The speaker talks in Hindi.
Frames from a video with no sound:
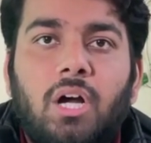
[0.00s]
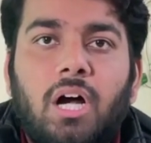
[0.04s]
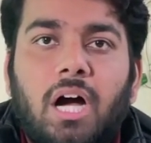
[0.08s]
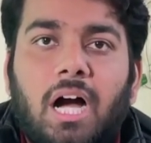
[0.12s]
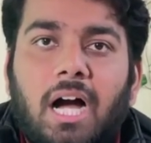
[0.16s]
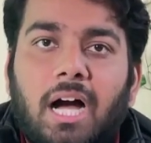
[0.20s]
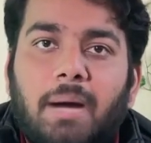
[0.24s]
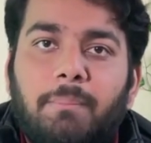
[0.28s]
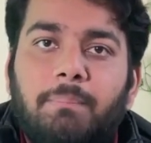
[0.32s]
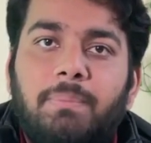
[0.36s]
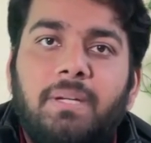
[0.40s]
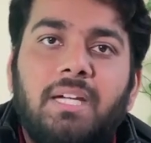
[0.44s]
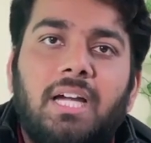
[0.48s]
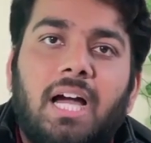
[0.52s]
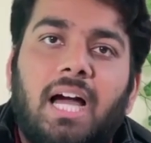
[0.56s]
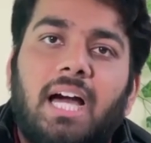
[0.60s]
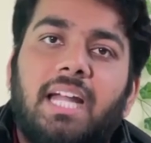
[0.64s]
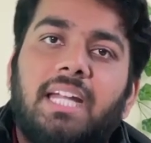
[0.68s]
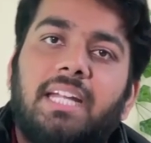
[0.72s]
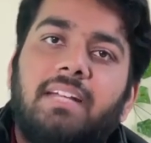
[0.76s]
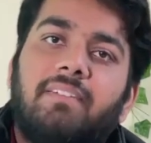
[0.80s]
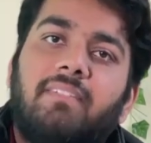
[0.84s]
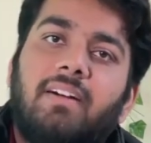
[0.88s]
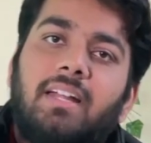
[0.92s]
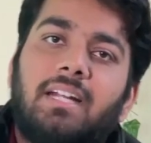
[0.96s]
अभी
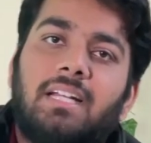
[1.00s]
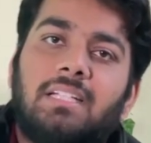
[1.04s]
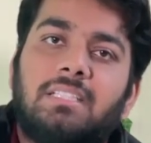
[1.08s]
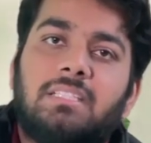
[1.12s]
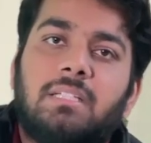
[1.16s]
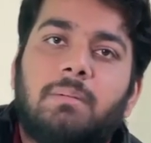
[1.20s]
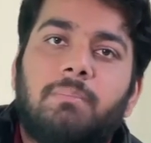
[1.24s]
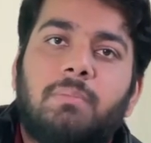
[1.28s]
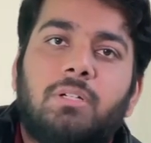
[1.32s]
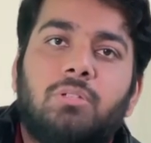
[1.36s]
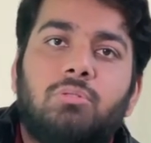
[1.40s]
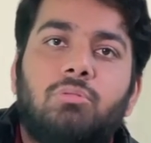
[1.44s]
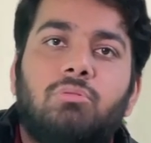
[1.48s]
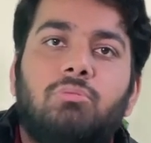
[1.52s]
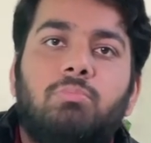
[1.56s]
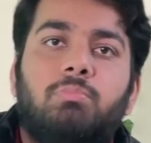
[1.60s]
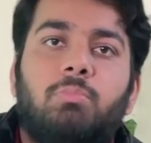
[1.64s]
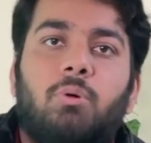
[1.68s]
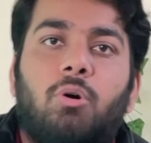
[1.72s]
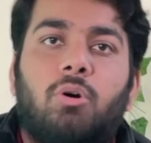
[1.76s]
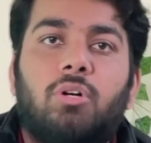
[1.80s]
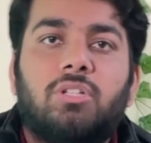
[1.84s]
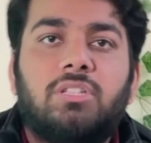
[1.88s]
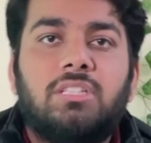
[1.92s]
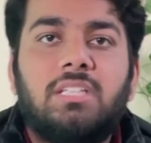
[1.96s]
आने वाला समय तो
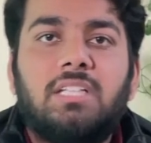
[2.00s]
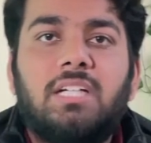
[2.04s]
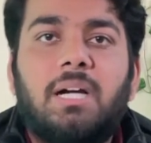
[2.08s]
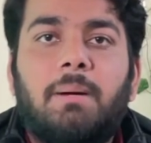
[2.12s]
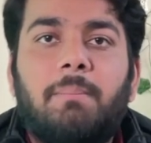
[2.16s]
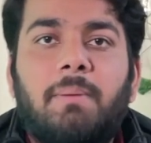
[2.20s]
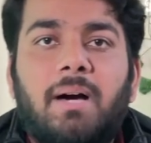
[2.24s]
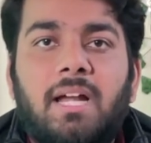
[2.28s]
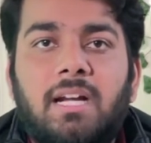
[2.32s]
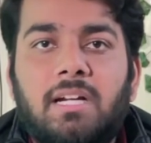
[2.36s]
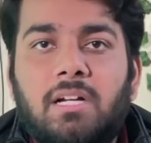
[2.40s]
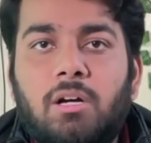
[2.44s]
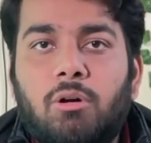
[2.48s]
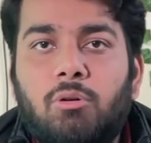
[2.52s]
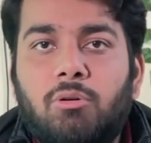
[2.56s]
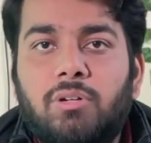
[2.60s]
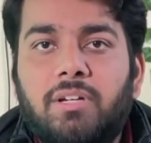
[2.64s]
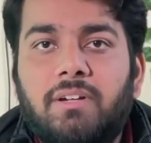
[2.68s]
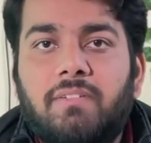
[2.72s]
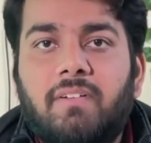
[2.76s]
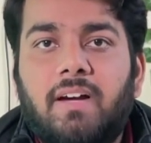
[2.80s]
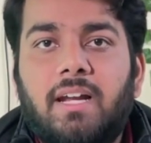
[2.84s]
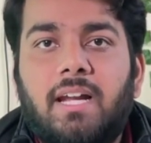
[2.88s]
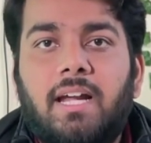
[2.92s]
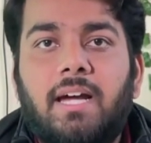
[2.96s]
बहुत ही कमाल का होने
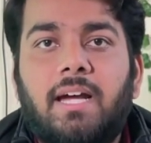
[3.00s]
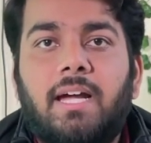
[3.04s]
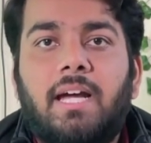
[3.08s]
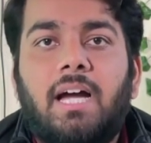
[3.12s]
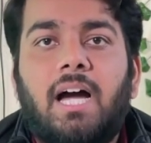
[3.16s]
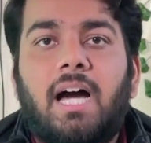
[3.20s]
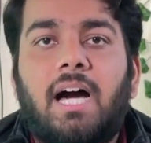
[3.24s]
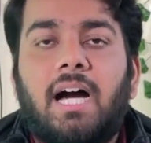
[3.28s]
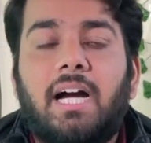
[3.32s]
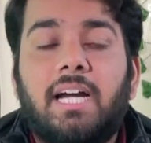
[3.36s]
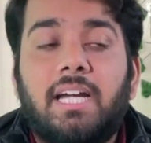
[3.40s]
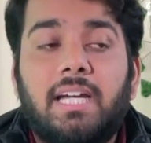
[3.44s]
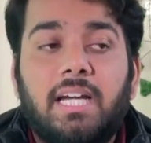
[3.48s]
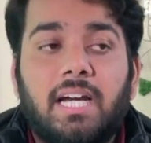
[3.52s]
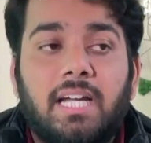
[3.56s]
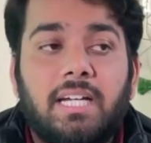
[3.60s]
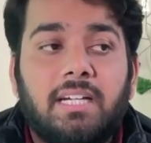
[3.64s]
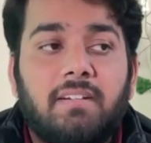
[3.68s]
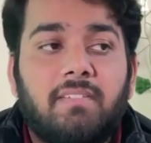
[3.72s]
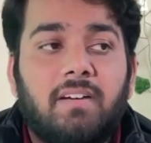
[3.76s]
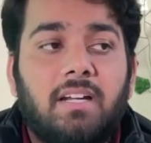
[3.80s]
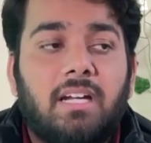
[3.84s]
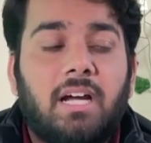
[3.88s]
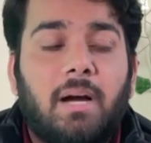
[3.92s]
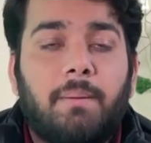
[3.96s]
वाला है आगे आने
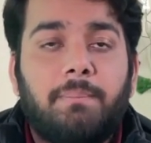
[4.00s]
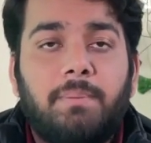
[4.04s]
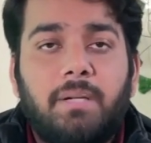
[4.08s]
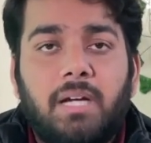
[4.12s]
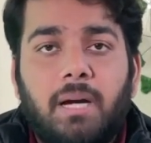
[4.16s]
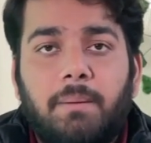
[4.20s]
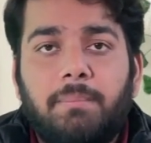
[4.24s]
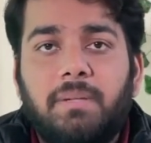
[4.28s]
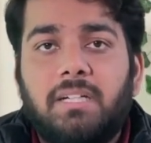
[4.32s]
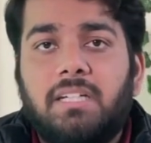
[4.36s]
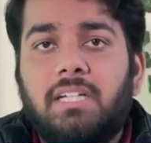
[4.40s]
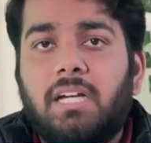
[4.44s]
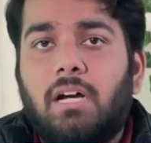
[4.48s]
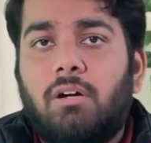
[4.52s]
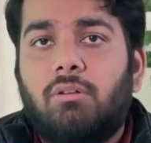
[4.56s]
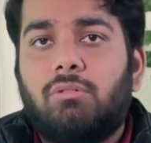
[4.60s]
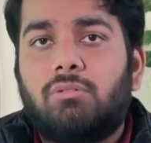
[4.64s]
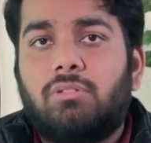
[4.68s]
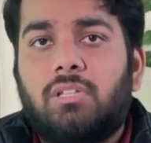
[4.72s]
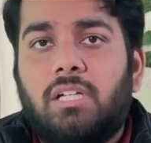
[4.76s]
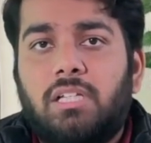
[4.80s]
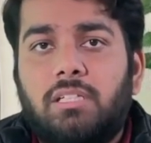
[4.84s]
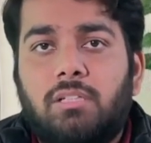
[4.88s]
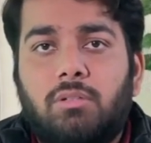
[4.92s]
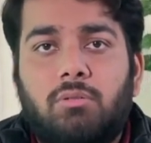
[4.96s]
वाले अभी अभी क्या
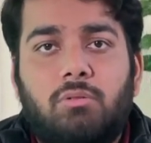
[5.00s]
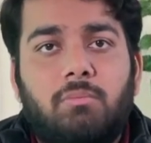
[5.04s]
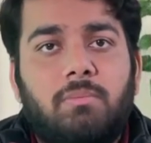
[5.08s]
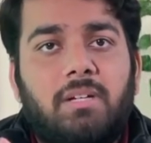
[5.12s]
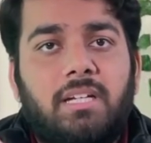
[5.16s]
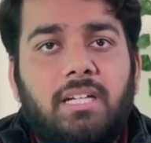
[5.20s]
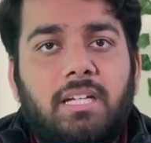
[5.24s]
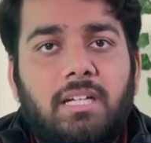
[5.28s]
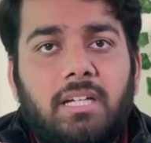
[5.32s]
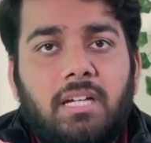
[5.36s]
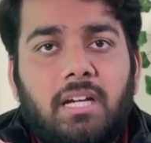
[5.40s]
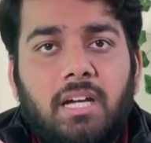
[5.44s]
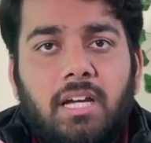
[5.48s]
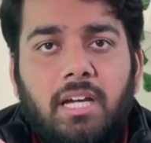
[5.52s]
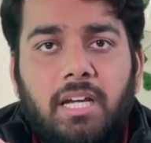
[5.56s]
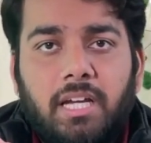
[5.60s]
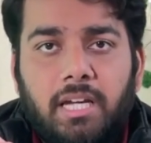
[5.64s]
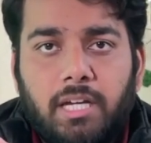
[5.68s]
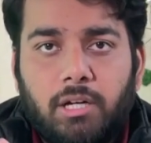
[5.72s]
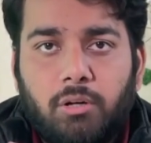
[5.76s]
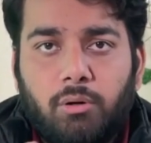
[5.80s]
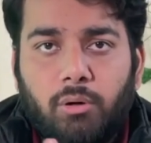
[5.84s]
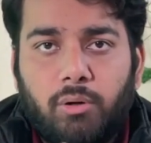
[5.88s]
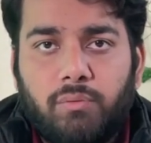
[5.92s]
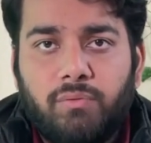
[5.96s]
होता है देखो मैंने
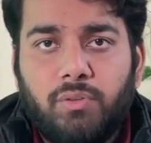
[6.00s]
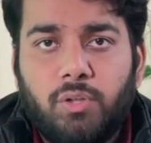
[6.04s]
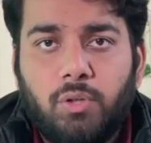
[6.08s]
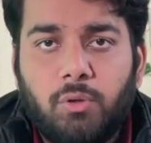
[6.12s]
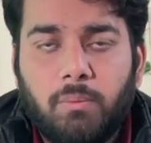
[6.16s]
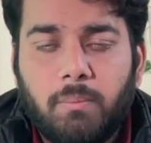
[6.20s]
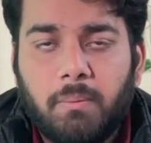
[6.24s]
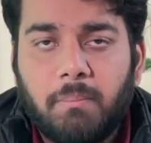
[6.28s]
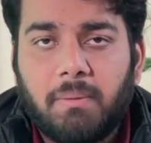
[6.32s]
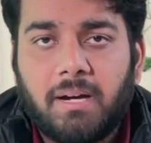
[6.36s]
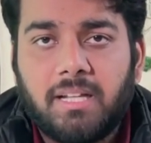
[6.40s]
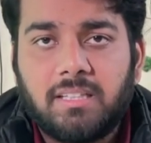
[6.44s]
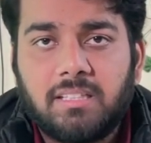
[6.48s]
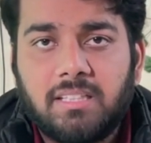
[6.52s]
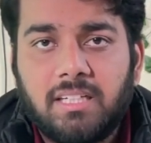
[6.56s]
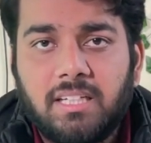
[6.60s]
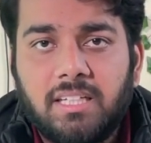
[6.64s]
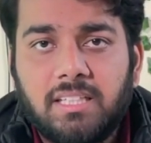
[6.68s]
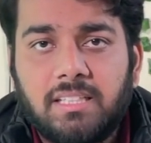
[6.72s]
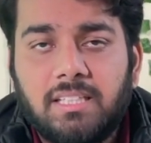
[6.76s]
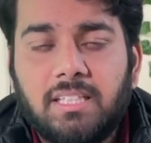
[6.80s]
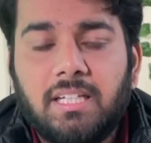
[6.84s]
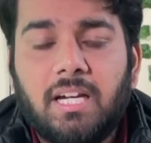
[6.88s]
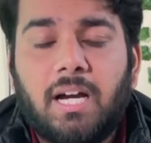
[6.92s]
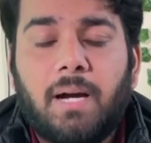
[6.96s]
एक और वीडियो में बात करी
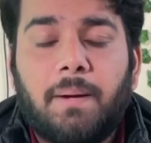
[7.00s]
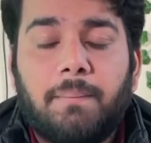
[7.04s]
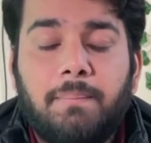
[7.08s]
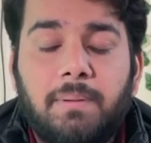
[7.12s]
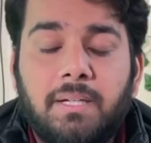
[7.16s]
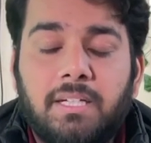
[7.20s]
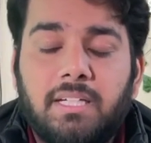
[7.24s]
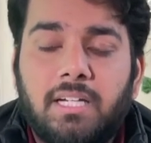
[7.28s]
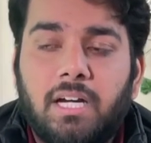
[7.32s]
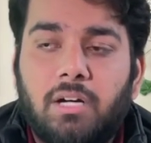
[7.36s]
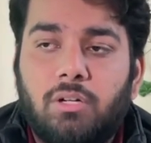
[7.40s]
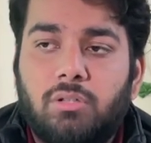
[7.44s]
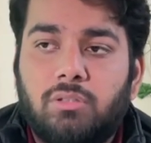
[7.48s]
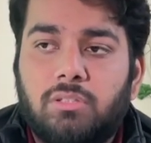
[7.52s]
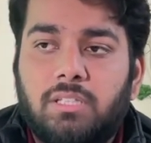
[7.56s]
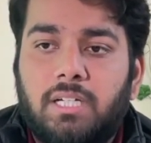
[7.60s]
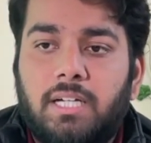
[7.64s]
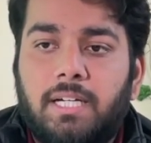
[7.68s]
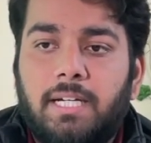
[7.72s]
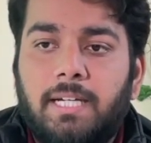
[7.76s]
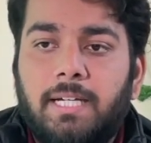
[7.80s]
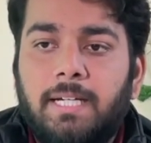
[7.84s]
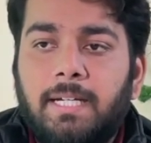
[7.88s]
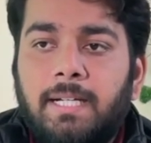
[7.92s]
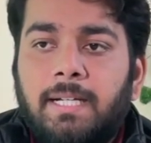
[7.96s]
थी अभी क्या होता
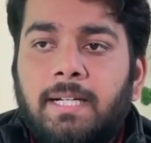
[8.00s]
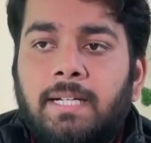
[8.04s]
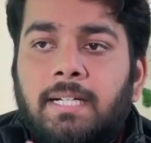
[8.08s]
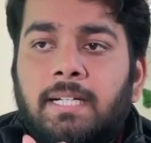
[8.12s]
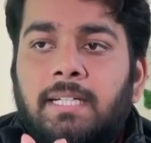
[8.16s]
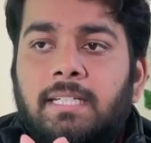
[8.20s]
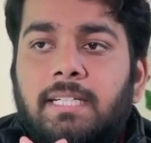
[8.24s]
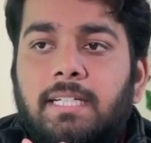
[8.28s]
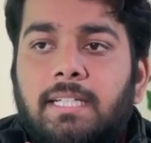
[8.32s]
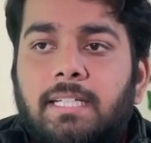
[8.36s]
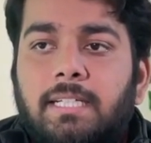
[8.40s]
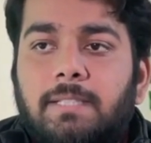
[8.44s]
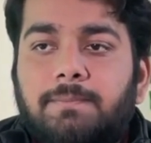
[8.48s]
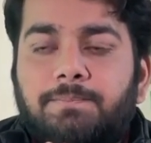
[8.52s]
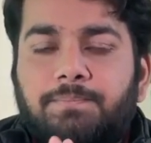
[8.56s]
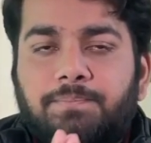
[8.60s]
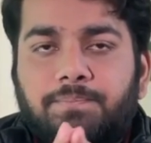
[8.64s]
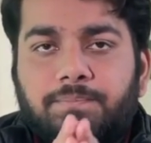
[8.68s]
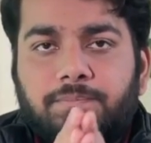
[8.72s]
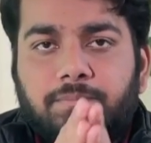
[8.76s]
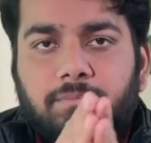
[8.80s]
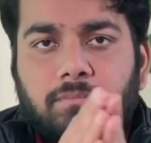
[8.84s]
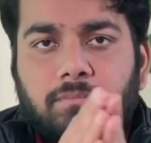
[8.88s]
है कि